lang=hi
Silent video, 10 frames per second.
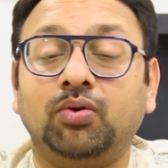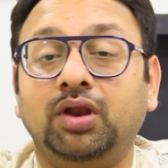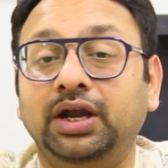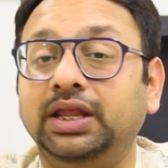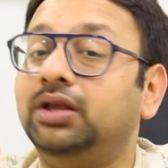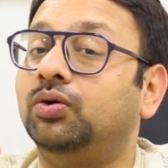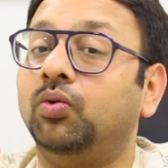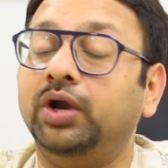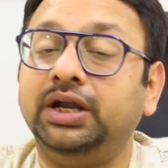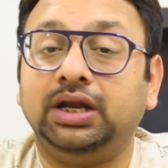क्वालिटी
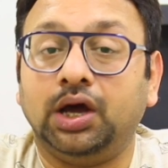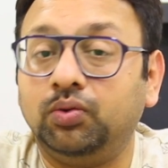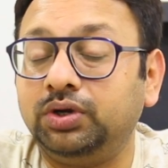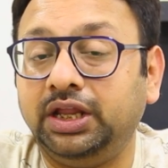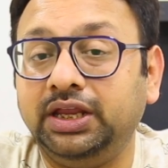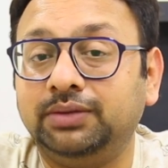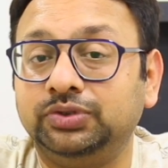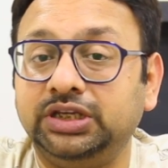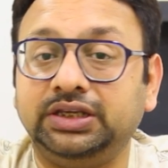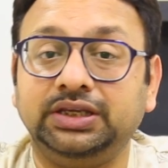कोई डाउट नहीं है
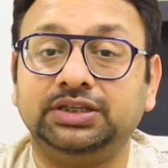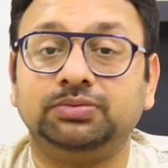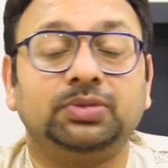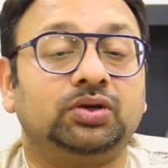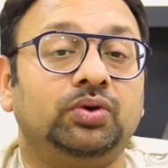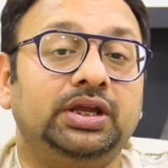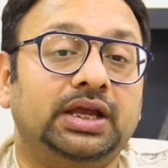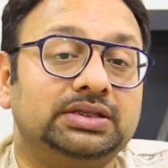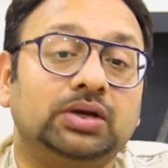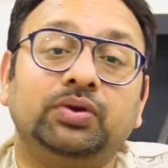मुझे कि इसमें कोई
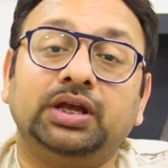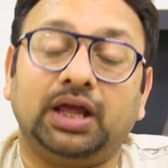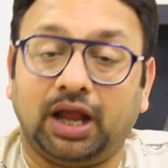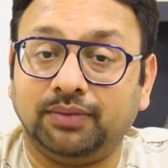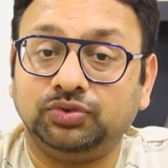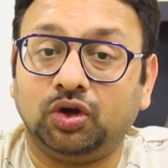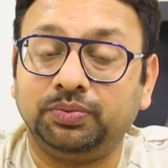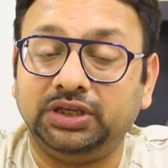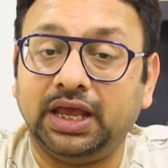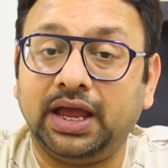ऐसा कोई ख़राब
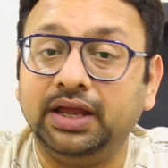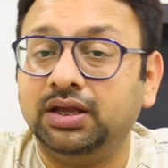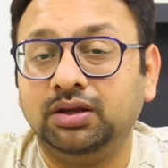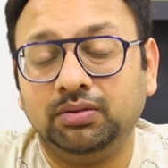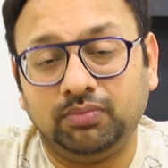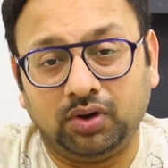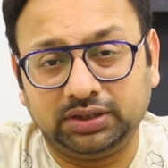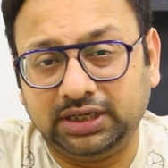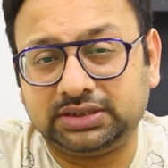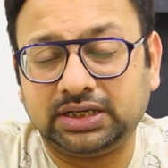जॉब किया है
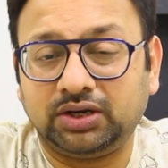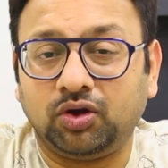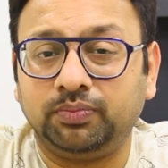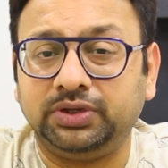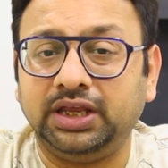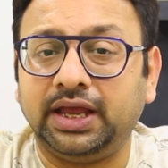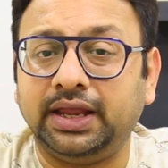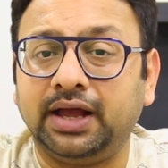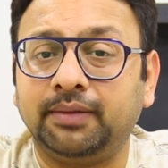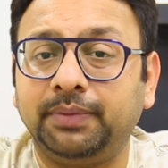बहुत ही अच्छा जॉब किया है
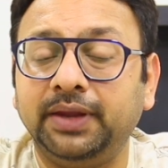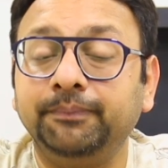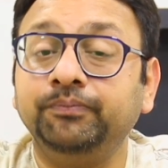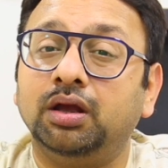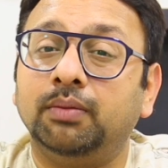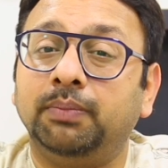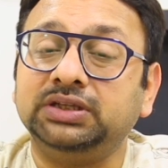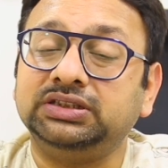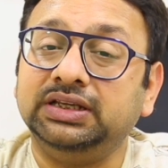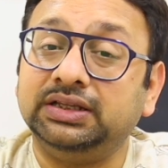यहाँ पे
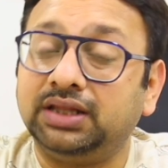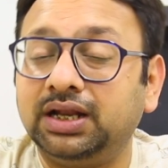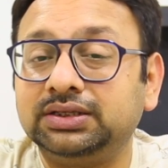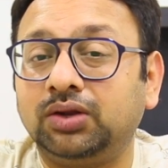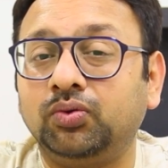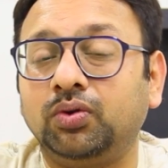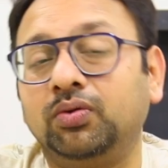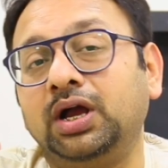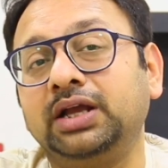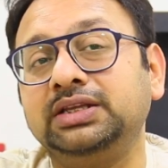बस इतना ज़रूर
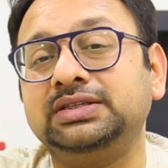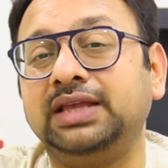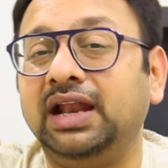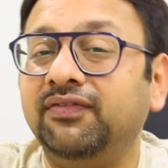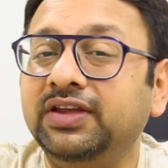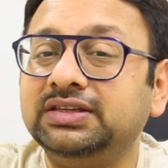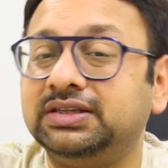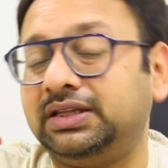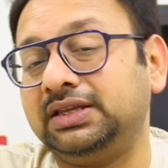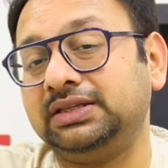कहूँगा कि सेल्फीज़
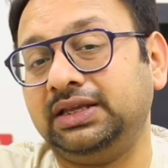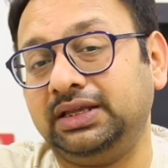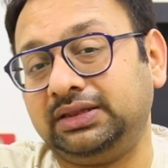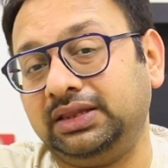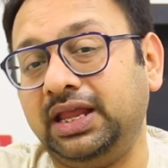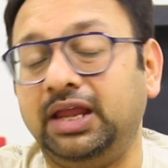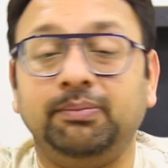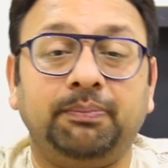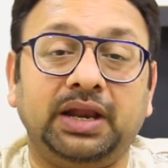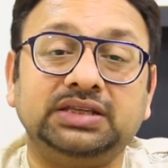इतने इतने
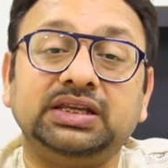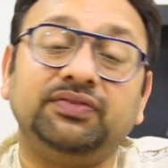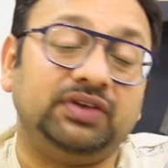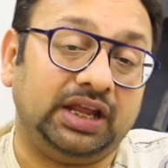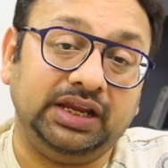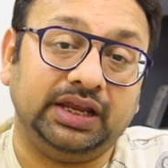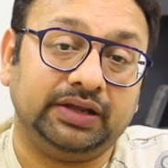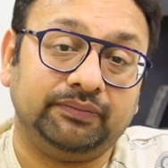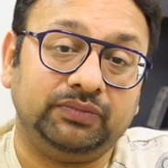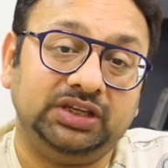इम्प्रेसिव नहीं है
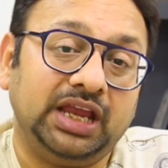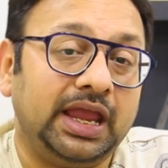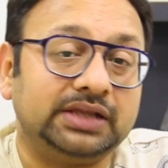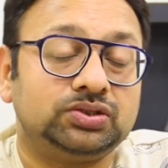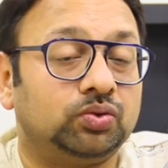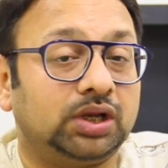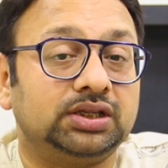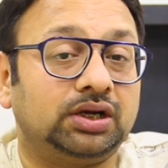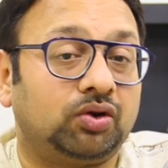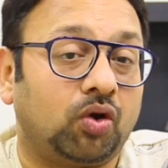ये एक छोटा
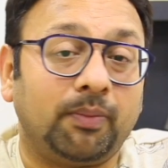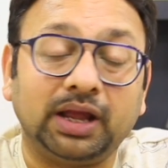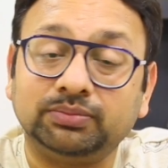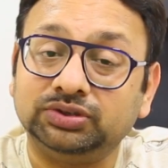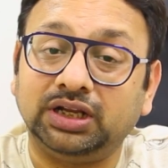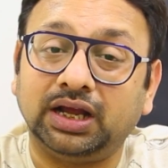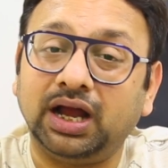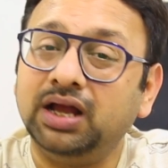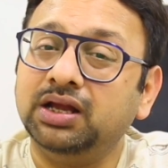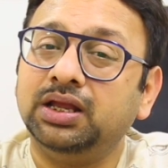सा ड्रॉबैक मुझे
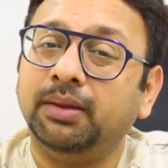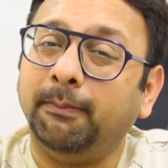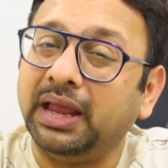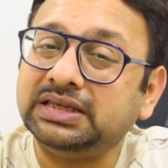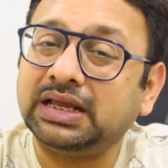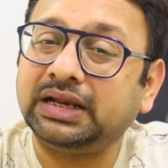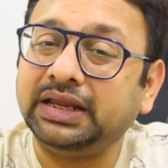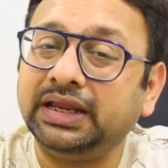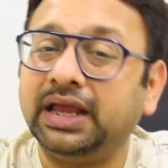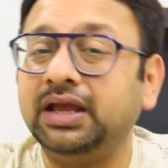लगा मेजर
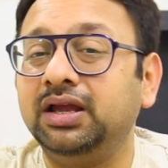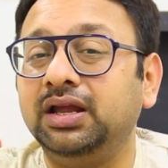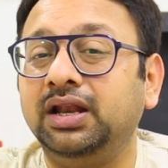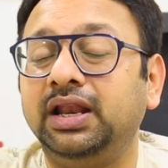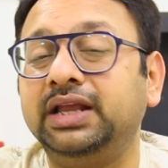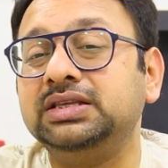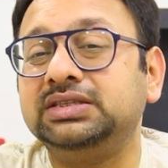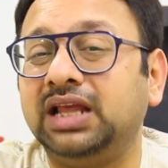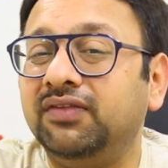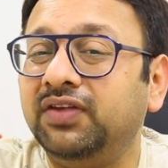नहीं है लेकिन
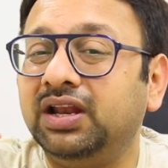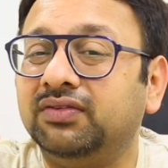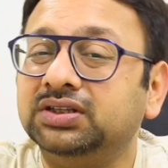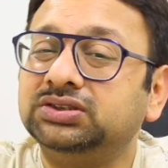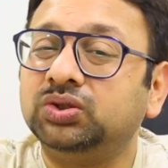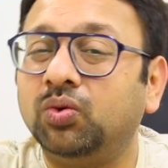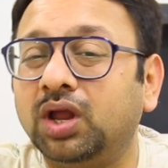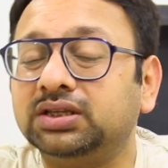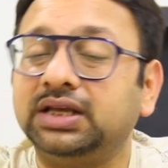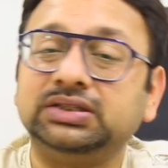सेल्फी लवर्स
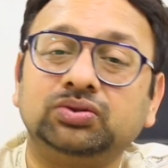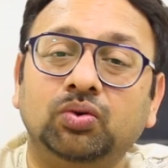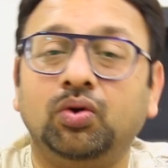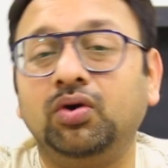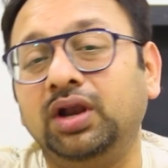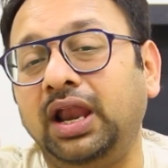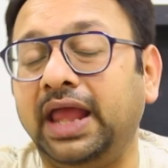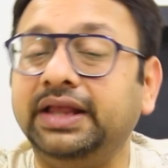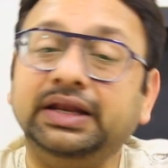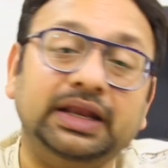थोड़ा सा इसको
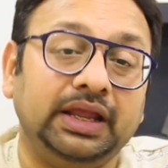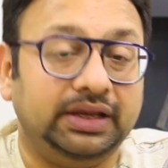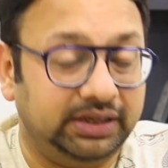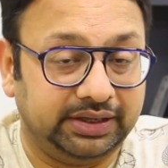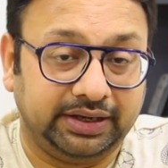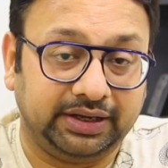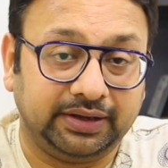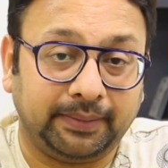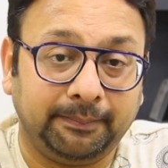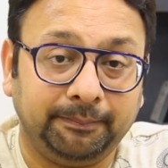लाइक नहीं
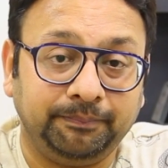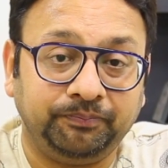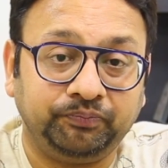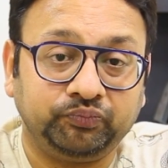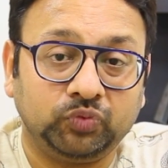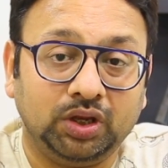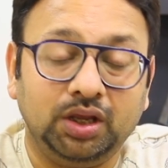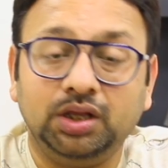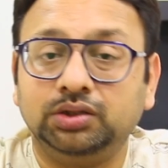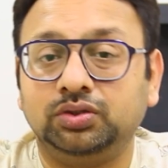करेंगे
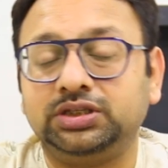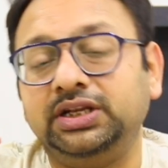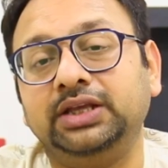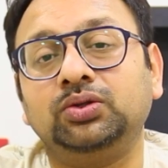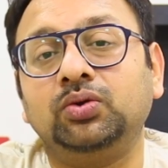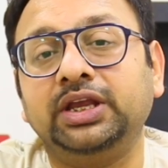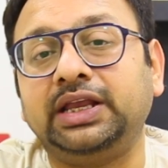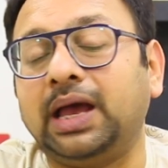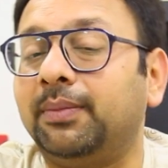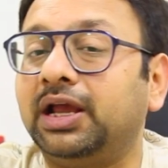तो चलिए ये तो होगी
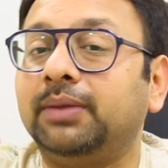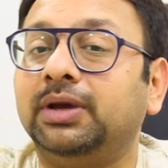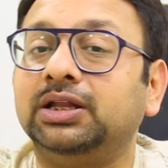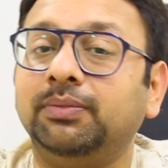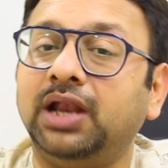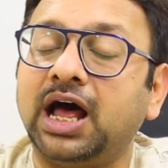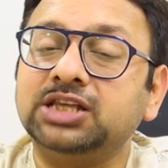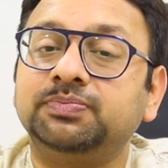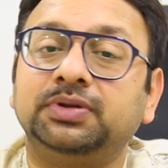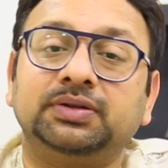कैमरा के बाद अब
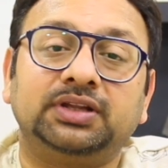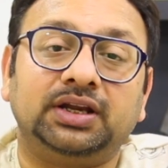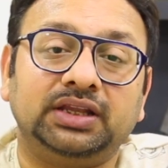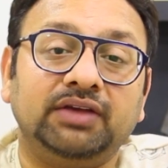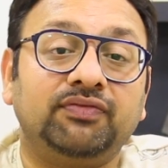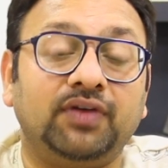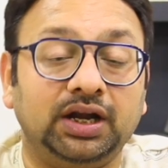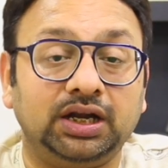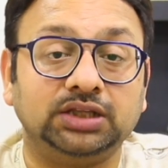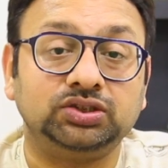लास्ट बात करते हैं
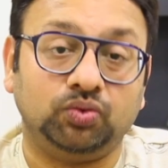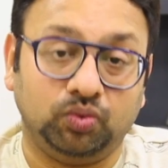फन टच